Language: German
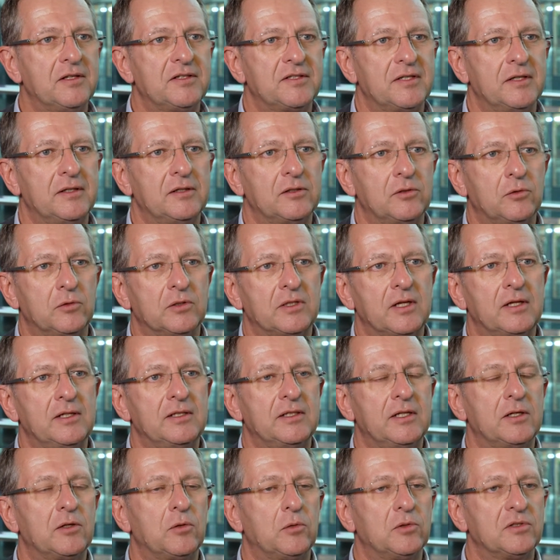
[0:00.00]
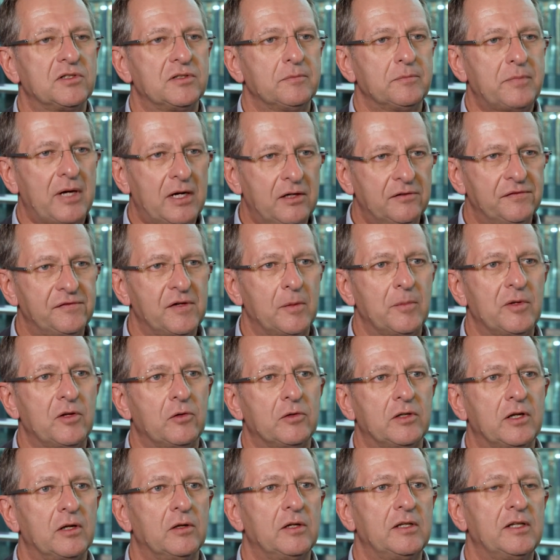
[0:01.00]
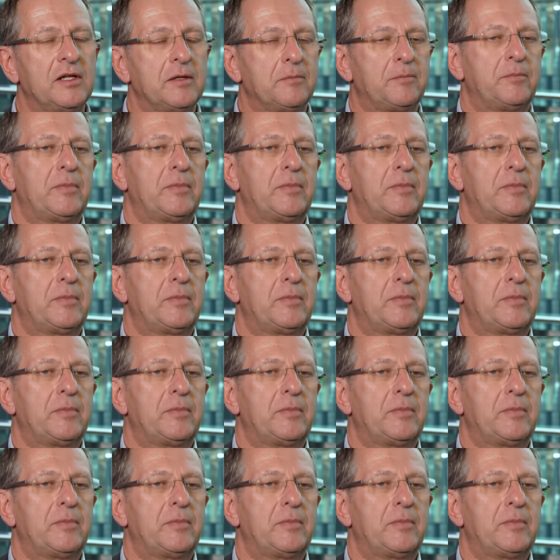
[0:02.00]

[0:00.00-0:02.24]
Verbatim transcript: sind oder in den großen Baufirmen oder den,